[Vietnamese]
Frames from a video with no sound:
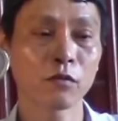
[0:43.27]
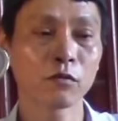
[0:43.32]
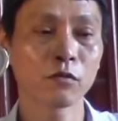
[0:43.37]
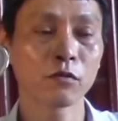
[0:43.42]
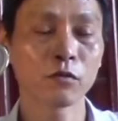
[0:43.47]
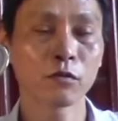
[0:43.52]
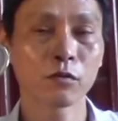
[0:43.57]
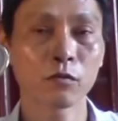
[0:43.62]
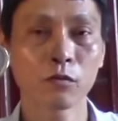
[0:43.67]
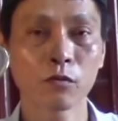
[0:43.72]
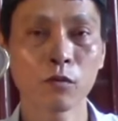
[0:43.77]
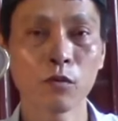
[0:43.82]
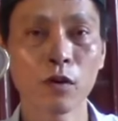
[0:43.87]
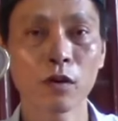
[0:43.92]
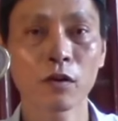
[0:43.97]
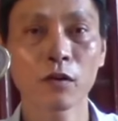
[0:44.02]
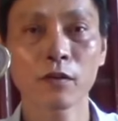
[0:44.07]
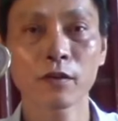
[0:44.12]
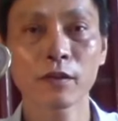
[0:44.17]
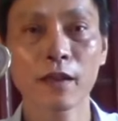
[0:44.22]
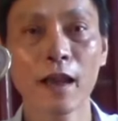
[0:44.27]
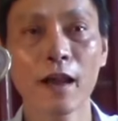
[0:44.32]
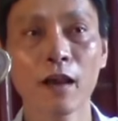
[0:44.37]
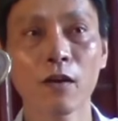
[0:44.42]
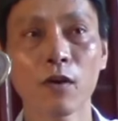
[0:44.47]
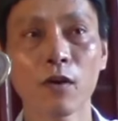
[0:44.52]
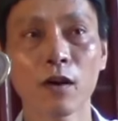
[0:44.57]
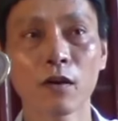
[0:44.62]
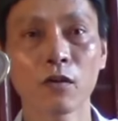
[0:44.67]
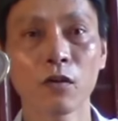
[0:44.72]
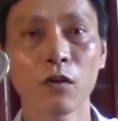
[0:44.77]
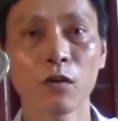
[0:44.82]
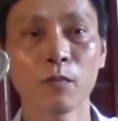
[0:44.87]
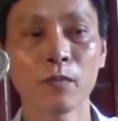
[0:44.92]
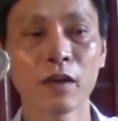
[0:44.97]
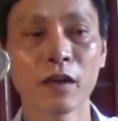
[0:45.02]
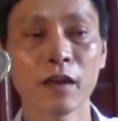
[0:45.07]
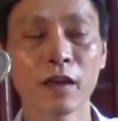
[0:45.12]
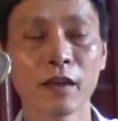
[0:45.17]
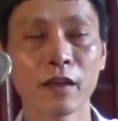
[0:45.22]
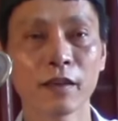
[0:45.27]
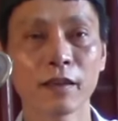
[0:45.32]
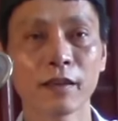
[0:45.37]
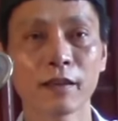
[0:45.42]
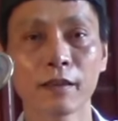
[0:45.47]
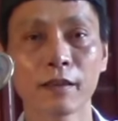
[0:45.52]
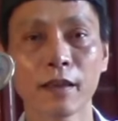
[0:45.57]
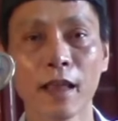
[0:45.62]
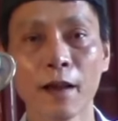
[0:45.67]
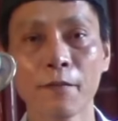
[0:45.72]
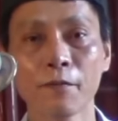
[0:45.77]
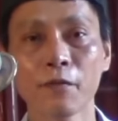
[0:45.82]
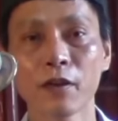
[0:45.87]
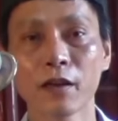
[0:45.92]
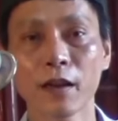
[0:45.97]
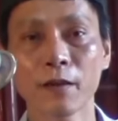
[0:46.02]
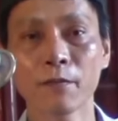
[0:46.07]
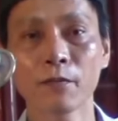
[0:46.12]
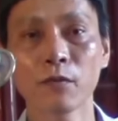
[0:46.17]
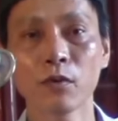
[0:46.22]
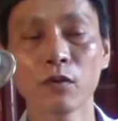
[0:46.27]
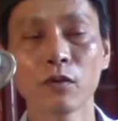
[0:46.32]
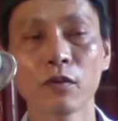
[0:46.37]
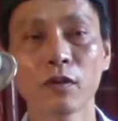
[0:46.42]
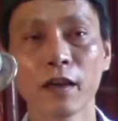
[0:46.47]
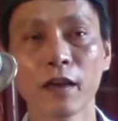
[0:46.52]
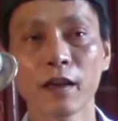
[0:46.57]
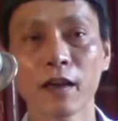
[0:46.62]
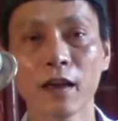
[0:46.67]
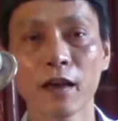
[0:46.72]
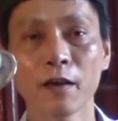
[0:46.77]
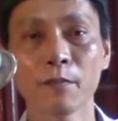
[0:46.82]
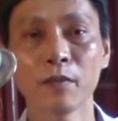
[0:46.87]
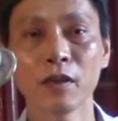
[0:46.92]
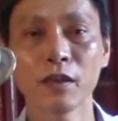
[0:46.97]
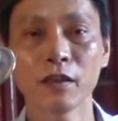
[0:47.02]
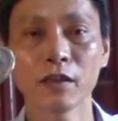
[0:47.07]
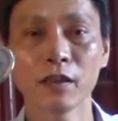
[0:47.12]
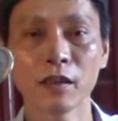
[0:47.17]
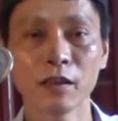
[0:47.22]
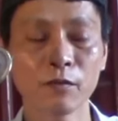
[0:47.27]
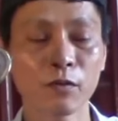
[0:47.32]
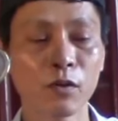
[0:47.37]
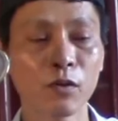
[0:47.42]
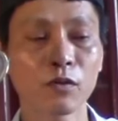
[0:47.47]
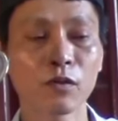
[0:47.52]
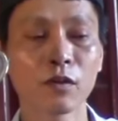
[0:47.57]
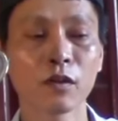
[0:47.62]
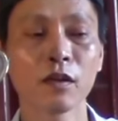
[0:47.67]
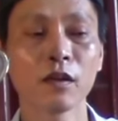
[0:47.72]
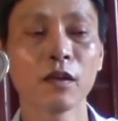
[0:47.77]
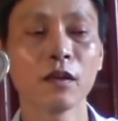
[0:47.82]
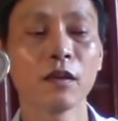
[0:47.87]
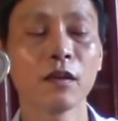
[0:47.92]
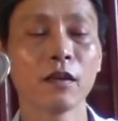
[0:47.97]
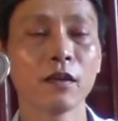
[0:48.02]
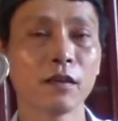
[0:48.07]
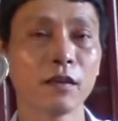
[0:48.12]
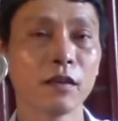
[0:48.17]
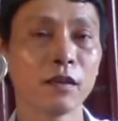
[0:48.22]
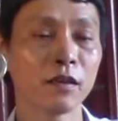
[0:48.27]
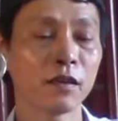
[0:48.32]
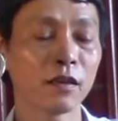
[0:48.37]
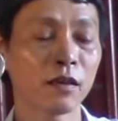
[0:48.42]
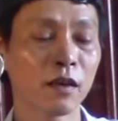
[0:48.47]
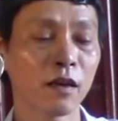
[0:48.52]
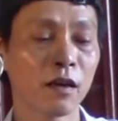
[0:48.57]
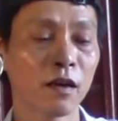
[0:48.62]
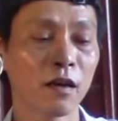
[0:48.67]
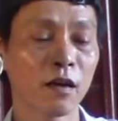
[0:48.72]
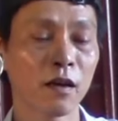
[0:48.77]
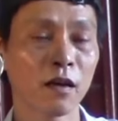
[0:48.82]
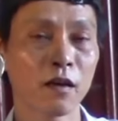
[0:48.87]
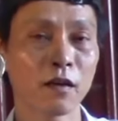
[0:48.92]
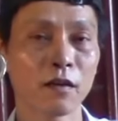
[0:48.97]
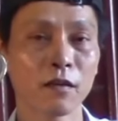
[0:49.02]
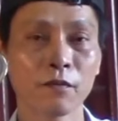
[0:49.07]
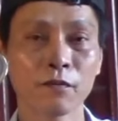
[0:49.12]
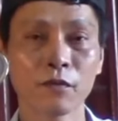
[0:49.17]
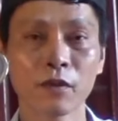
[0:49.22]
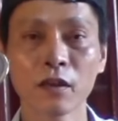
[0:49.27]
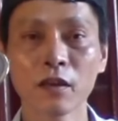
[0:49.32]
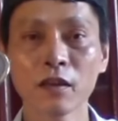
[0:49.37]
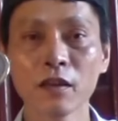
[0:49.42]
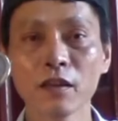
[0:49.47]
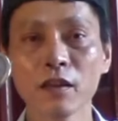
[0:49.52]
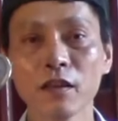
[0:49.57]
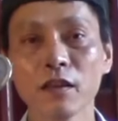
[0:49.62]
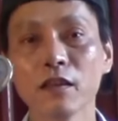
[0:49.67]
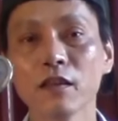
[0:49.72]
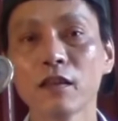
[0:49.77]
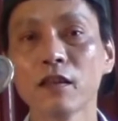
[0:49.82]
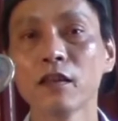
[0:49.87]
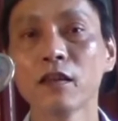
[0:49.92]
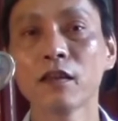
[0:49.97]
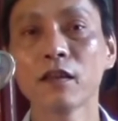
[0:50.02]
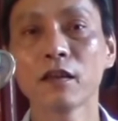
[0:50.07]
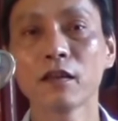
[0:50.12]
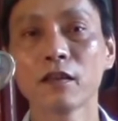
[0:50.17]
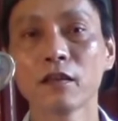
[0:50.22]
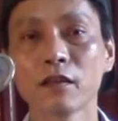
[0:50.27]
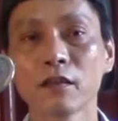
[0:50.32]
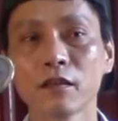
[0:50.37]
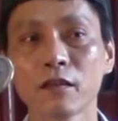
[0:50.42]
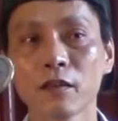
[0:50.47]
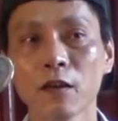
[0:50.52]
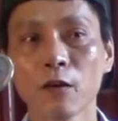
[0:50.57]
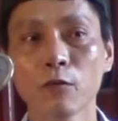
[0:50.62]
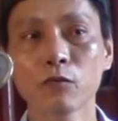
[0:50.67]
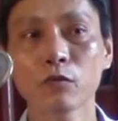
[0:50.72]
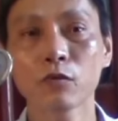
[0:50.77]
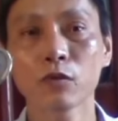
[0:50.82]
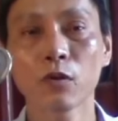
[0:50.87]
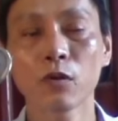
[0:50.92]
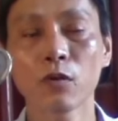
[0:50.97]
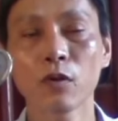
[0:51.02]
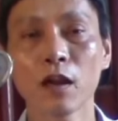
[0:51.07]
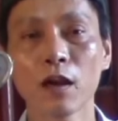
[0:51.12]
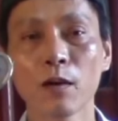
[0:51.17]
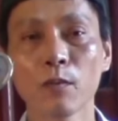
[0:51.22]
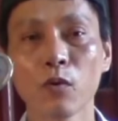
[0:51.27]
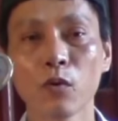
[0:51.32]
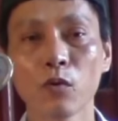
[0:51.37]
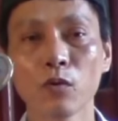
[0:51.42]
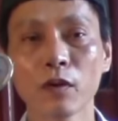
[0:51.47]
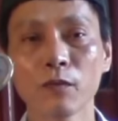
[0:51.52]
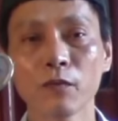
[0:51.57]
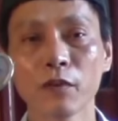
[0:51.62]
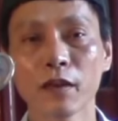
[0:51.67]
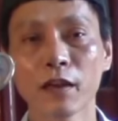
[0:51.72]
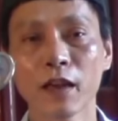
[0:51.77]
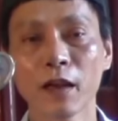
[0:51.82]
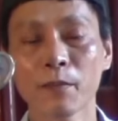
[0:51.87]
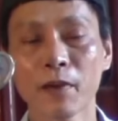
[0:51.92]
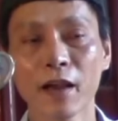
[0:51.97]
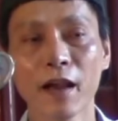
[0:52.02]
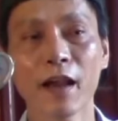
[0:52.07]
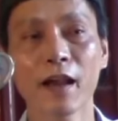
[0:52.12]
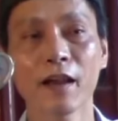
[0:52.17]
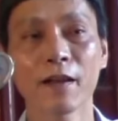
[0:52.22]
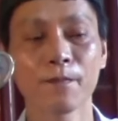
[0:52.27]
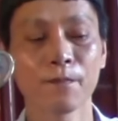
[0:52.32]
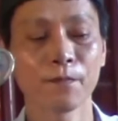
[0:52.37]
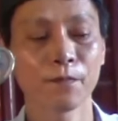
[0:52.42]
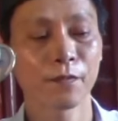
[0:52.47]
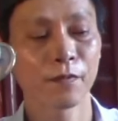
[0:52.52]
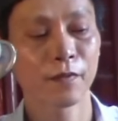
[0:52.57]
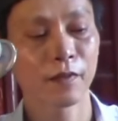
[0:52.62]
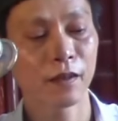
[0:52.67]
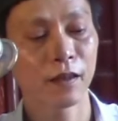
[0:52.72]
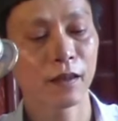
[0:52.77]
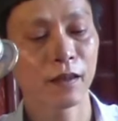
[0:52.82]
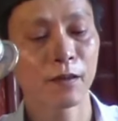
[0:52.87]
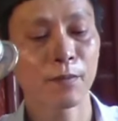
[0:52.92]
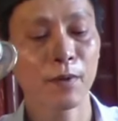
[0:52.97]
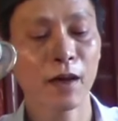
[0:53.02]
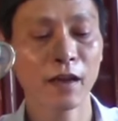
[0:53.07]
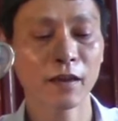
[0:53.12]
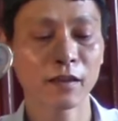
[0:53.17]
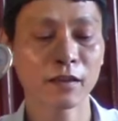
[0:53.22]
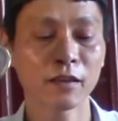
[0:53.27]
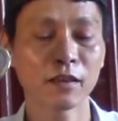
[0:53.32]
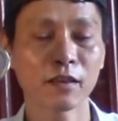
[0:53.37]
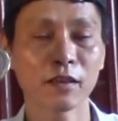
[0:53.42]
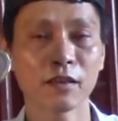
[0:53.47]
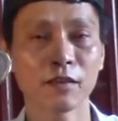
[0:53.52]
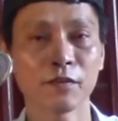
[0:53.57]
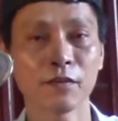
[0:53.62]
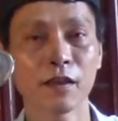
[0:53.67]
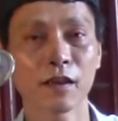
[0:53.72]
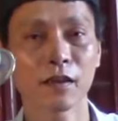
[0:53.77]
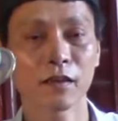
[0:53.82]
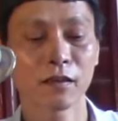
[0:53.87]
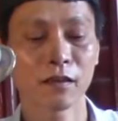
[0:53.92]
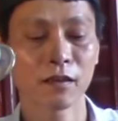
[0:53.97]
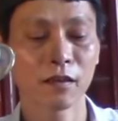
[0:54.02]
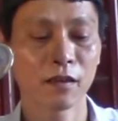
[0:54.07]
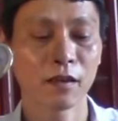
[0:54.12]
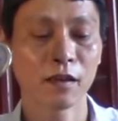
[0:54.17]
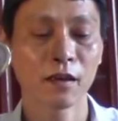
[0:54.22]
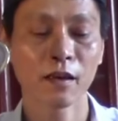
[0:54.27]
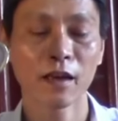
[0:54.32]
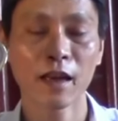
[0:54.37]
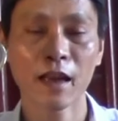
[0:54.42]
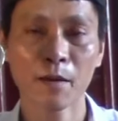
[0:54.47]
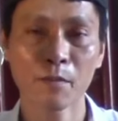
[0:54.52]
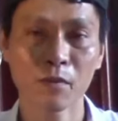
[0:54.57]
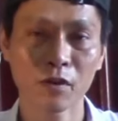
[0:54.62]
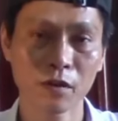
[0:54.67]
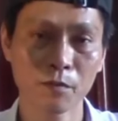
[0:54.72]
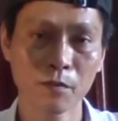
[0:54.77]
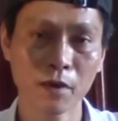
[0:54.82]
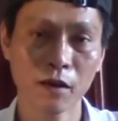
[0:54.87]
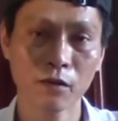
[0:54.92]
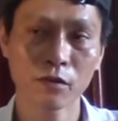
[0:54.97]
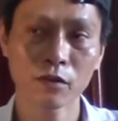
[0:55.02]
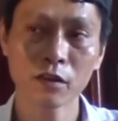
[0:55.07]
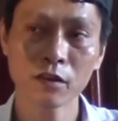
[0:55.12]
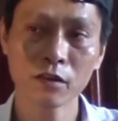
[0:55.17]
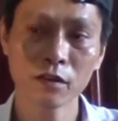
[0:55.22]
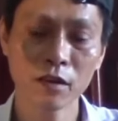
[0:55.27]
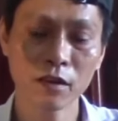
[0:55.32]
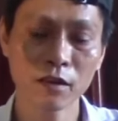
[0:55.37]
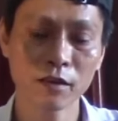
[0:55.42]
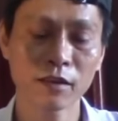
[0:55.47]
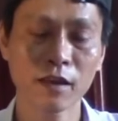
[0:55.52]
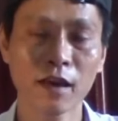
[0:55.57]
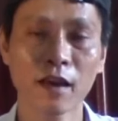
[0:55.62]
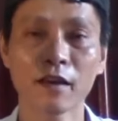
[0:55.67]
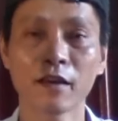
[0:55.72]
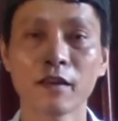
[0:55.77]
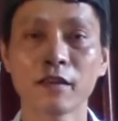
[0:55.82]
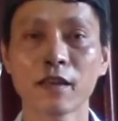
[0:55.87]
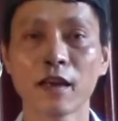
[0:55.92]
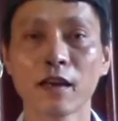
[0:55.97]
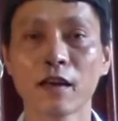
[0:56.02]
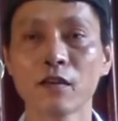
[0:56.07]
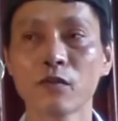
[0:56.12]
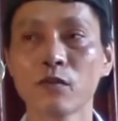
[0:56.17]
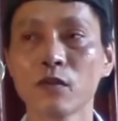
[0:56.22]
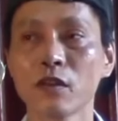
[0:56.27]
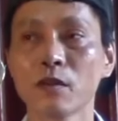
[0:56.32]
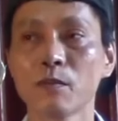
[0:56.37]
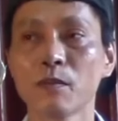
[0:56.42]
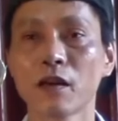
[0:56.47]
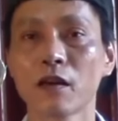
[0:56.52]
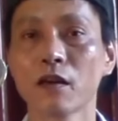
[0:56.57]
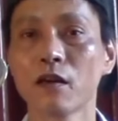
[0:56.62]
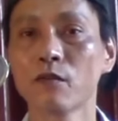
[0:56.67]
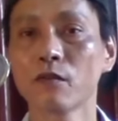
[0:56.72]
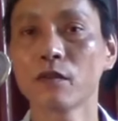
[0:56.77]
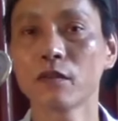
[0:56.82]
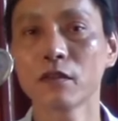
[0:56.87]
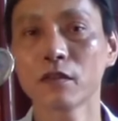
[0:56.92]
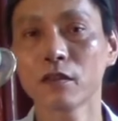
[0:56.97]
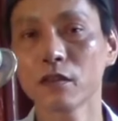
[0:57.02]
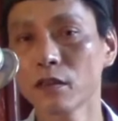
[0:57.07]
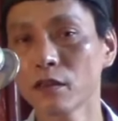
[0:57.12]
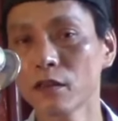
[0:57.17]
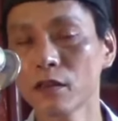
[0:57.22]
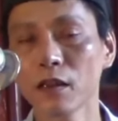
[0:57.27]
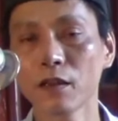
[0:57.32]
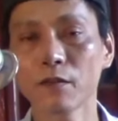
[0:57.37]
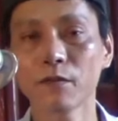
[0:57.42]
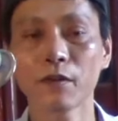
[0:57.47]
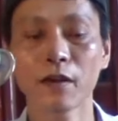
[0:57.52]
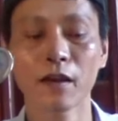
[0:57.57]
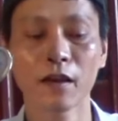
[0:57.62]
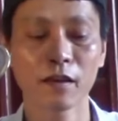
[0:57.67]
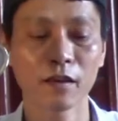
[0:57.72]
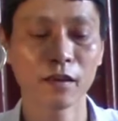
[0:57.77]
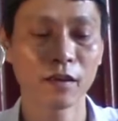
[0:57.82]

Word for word: nguồn nó ra khoảng độ 18,5V hay là 19V, thì với thông số là 4,5A thì các bạn chỉ việc làm một cái mẹo rất đơn giản để sạc IQ mà không nhất thiết phải